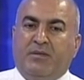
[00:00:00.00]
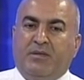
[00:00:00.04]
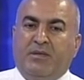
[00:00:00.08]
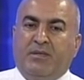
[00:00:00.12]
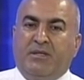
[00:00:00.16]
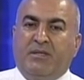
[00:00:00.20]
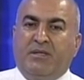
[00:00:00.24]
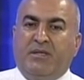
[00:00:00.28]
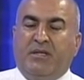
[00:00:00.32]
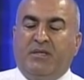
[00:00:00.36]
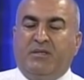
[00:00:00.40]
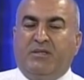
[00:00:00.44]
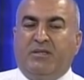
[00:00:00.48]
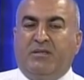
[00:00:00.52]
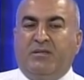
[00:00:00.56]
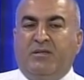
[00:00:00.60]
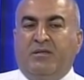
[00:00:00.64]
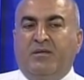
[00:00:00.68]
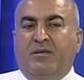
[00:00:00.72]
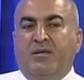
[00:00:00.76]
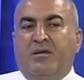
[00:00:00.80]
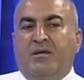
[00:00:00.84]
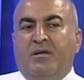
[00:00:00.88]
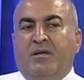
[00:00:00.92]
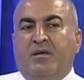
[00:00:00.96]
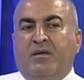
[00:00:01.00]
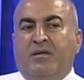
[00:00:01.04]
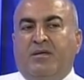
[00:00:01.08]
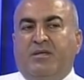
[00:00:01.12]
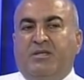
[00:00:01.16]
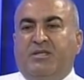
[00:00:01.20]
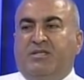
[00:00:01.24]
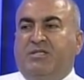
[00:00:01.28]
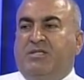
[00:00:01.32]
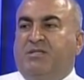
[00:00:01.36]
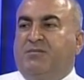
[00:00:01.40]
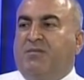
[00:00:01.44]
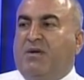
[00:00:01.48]
iyi niyetini
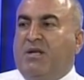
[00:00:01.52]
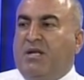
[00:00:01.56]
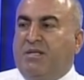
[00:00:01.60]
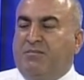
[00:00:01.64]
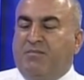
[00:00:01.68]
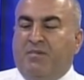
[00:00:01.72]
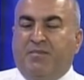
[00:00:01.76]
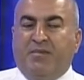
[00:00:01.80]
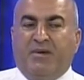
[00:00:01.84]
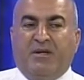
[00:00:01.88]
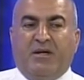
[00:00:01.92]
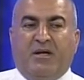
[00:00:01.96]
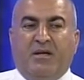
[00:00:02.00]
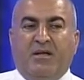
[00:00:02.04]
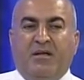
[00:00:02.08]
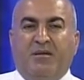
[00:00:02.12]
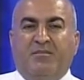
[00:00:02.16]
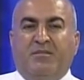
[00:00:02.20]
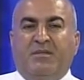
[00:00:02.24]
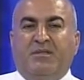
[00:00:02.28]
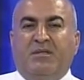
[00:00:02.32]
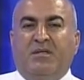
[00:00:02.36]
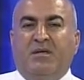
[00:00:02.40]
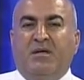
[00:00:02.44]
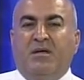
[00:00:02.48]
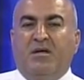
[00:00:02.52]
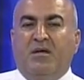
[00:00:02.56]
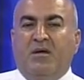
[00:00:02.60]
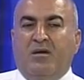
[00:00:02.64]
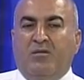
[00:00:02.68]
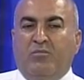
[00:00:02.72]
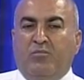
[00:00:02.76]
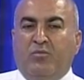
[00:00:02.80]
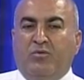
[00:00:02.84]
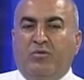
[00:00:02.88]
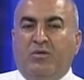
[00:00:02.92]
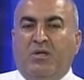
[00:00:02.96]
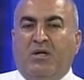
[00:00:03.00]
istismar etmemek anlamında
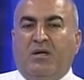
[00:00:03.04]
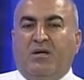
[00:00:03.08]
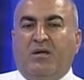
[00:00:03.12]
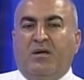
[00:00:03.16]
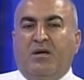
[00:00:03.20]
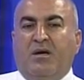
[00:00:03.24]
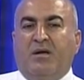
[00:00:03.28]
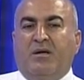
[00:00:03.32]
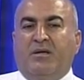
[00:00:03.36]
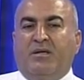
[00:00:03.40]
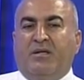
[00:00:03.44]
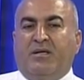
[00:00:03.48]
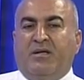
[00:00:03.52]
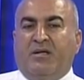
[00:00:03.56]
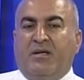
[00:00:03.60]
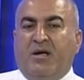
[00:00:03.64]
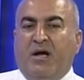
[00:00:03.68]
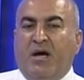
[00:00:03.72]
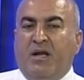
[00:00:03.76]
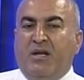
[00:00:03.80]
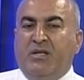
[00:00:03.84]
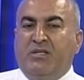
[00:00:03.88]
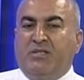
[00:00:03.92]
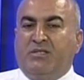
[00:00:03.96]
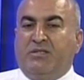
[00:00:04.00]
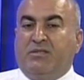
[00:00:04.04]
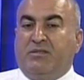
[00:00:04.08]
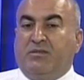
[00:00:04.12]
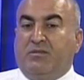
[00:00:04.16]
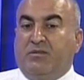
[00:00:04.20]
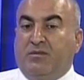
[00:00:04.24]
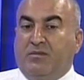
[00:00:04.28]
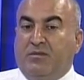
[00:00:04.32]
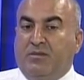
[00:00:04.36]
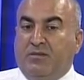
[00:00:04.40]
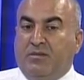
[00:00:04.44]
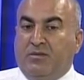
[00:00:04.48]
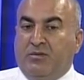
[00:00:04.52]
mutlaka realist
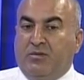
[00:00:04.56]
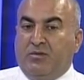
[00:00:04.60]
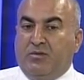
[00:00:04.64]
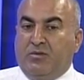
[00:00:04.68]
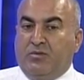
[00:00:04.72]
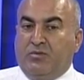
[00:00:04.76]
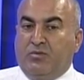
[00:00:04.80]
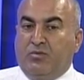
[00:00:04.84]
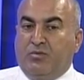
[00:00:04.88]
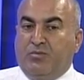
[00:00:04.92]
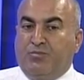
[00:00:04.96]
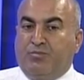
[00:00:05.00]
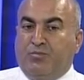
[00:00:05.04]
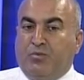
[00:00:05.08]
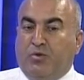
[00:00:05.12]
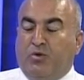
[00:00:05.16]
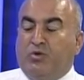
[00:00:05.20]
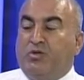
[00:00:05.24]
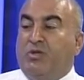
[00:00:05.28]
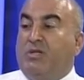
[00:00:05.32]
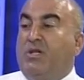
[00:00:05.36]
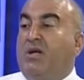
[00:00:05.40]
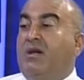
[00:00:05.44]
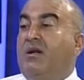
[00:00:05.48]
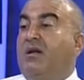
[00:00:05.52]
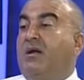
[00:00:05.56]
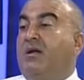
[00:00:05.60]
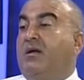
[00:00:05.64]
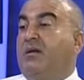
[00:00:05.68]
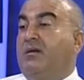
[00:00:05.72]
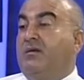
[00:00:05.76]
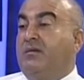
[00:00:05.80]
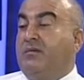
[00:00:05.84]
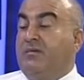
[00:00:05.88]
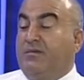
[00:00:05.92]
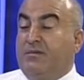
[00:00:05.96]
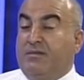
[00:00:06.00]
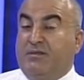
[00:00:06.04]
e, projelerle
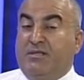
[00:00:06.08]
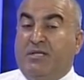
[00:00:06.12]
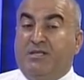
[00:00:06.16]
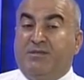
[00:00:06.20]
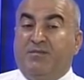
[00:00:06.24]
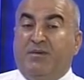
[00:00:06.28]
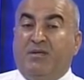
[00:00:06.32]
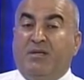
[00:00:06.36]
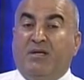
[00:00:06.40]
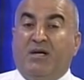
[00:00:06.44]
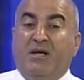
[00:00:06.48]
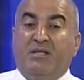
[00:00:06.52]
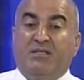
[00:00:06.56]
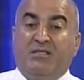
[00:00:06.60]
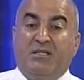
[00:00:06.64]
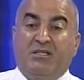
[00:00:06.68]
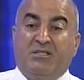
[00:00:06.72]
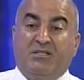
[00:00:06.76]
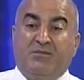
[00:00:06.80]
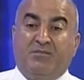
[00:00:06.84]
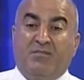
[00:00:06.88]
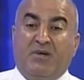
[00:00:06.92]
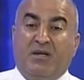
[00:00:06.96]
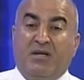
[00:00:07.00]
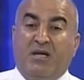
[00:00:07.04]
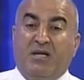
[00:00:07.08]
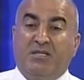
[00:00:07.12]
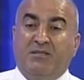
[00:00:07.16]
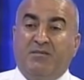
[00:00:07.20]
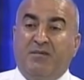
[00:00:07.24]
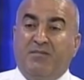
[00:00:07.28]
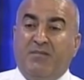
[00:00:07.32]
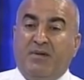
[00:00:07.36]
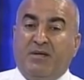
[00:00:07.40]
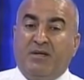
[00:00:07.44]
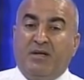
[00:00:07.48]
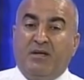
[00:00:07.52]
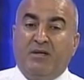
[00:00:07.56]
e, seçmenin karşısına çıkmak
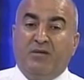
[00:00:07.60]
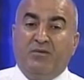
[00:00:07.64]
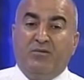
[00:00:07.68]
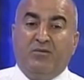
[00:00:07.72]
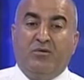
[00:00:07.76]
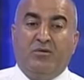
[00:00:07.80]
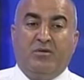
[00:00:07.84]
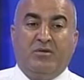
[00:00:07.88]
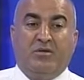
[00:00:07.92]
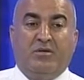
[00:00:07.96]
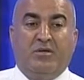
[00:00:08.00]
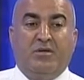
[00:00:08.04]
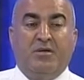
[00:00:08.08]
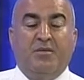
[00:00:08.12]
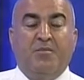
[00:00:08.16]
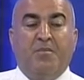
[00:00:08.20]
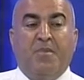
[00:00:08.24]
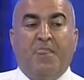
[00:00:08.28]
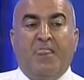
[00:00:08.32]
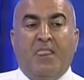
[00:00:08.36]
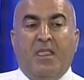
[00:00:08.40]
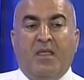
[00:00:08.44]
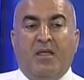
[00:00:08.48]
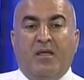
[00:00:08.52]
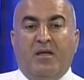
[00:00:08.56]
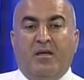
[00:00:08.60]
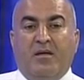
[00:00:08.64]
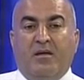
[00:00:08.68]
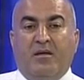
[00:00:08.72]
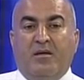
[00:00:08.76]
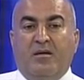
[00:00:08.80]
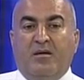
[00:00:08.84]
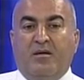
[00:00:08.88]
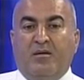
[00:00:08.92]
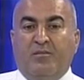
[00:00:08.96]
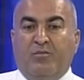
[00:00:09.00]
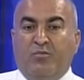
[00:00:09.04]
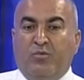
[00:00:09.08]
lazım ama gelin görün ki e,
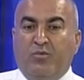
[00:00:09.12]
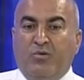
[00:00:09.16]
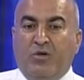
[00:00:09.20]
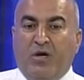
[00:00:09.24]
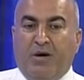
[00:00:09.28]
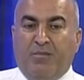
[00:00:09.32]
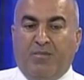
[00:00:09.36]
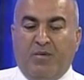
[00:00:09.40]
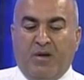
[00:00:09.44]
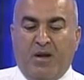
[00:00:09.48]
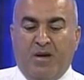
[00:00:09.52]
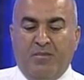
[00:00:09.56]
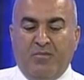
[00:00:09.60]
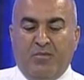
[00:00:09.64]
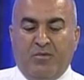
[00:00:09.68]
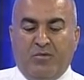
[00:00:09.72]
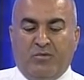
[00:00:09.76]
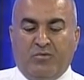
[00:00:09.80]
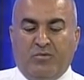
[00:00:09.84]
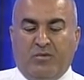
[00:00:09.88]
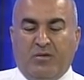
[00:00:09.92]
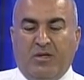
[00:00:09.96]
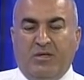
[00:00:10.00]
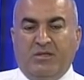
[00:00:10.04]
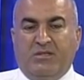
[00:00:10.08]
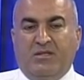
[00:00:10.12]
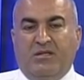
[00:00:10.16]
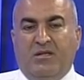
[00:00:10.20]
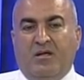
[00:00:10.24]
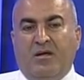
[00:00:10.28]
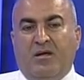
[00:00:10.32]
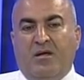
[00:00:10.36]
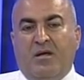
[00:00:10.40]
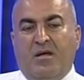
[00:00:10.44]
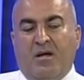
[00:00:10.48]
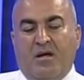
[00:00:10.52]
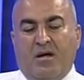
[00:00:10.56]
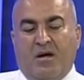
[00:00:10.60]
bu yapılamıyor.
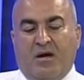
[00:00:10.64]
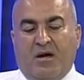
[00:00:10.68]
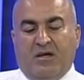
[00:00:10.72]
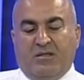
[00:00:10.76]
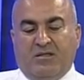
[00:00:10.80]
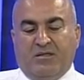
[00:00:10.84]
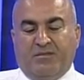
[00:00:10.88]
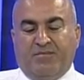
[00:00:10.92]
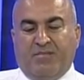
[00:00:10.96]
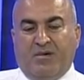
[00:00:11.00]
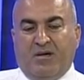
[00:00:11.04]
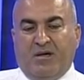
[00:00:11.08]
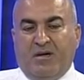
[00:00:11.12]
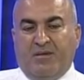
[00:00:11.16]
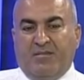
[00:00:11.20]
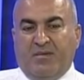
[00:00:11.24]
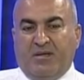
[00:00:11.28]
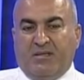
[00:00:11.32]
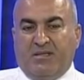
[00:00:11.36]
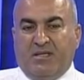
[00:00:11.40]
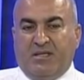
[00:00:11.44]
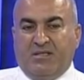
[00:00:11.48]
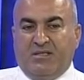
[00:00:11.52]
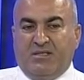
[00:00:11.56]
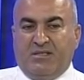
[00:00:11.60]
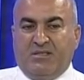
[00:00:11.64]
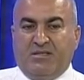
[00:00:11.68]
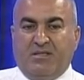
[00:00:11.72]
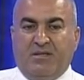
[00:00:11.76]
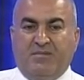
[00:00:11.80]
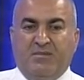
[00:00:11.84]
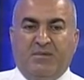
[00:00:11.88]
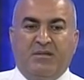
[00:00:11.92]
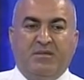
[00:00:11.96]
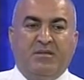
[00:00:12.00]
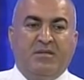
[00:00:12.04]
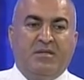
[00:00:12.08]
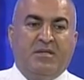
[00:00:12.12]
Dolayısıyla artık parlamenter
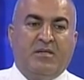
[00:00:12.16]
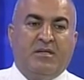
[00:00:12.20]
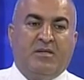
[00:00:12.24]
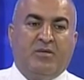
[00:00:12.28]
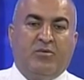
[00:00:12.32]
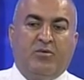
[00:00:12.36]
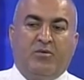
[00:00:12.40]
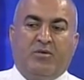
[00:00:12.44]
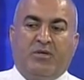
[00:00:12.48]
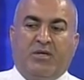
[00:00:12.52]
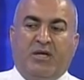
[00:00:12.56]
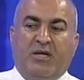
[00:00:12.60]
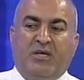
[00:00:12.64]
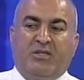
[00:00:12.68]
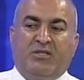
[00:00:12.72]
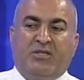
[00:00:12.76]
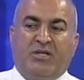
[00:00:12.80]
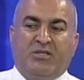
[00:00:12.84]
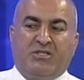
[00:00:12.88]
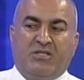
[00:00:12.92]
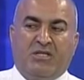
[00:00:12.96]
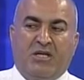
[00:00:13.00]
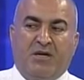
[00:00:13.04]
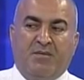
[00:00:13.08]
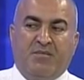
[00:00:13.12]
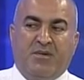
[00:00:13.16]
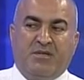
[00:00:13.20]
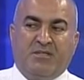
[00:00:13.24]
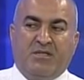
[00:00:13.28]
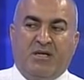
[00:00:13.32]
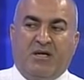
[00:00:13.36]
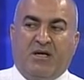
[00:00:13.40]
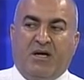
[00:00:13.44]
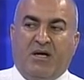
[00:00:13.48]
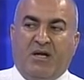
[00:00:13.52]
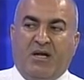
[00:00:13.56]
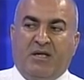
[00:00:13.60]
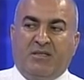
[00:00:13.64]
sistemin ülkeyi
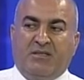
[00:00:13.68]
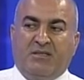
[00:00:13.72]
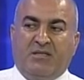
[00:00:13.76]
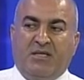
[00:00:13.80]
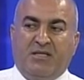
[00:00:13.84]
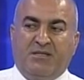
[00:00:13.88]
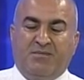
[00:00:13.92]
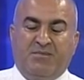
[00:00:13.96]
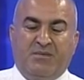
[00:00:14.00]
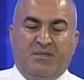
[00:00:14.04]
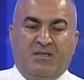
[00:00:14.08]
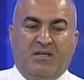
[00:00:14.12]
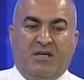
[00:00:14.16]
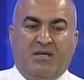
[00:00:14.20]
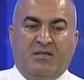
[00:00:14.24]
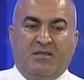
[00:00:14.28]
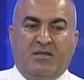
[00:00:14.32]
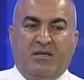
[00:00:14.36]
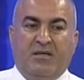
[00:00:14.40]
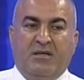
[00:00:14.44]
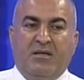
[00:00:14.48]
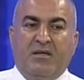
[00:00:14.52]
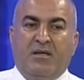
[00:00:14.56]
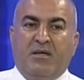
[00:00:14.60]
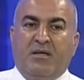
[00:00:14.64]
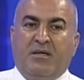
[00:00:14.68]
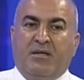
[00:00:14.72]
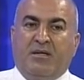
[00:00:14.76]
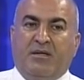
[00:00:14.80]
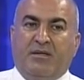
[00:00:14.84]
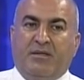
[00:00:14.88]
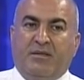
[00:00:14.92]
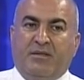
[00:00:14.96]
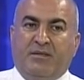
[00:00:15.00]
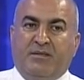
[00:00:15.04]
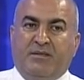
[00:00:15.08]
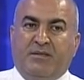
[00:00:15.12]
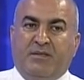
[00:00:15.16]
taşıyamayacağı kanaatindeyiz bizler de.
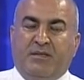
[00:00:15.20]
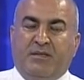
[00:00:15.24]
E,